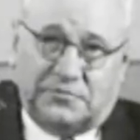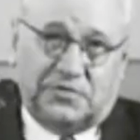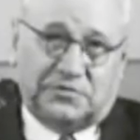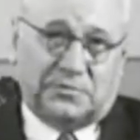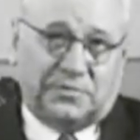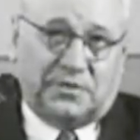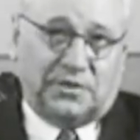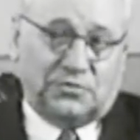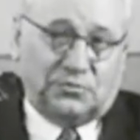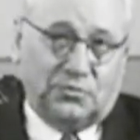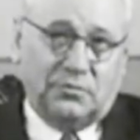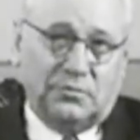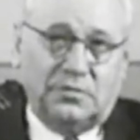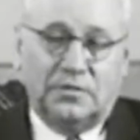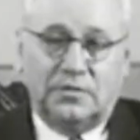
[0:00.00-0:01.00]
И в этом
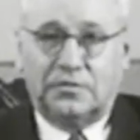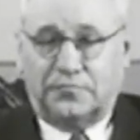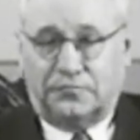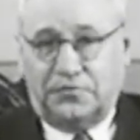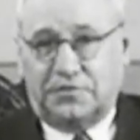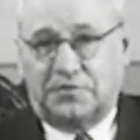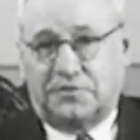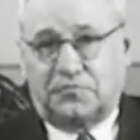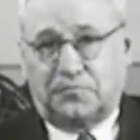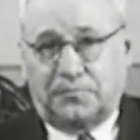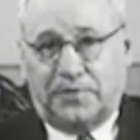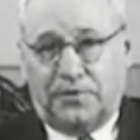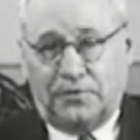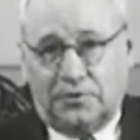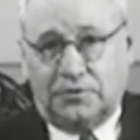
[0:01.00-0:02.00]
году выйдет в
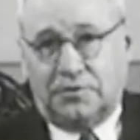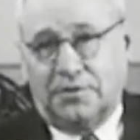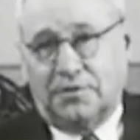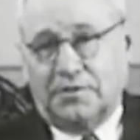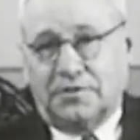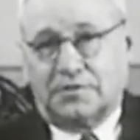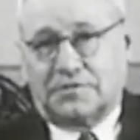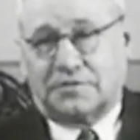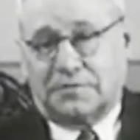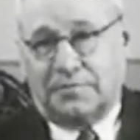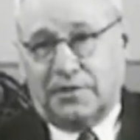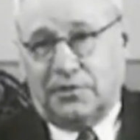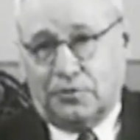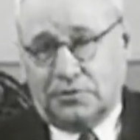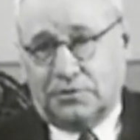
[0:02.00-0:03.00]
полет
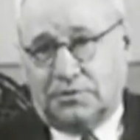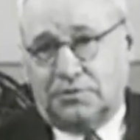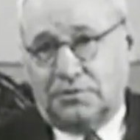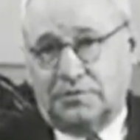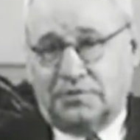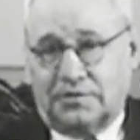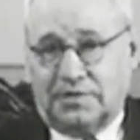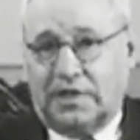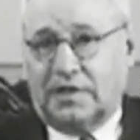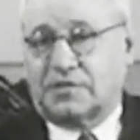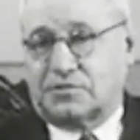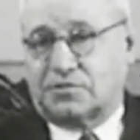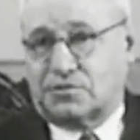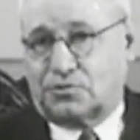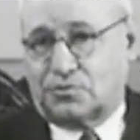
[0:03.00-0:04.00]
самолет
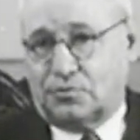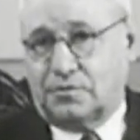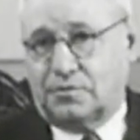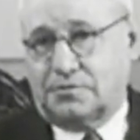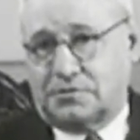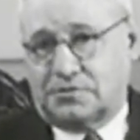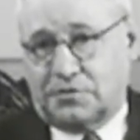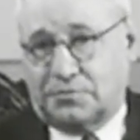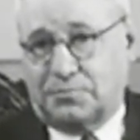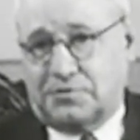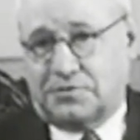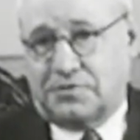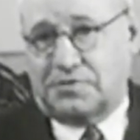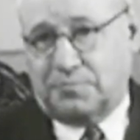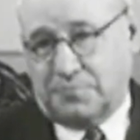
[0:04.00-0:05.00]
на
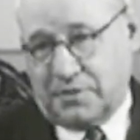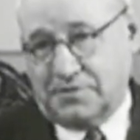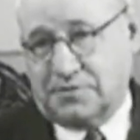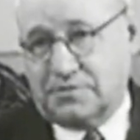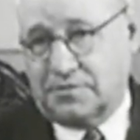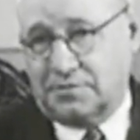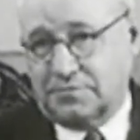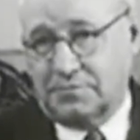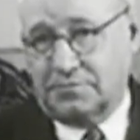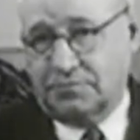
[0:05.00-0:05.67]
170 мест.